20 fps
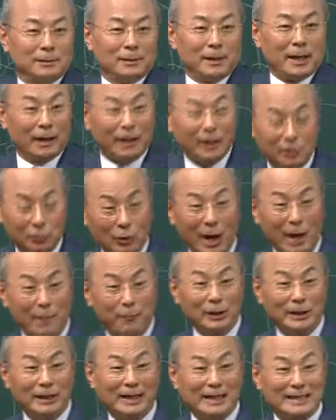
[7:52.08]
해가지고
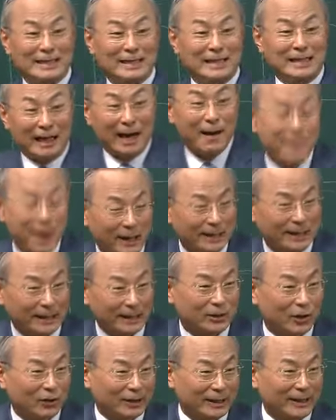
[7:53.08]
해보니까 기가 막히게
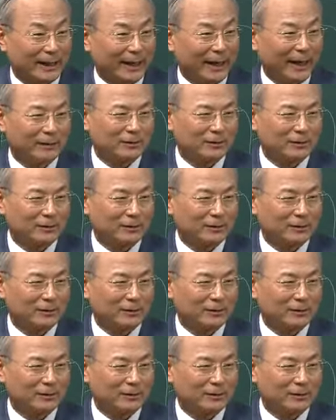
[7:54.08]
섞이네.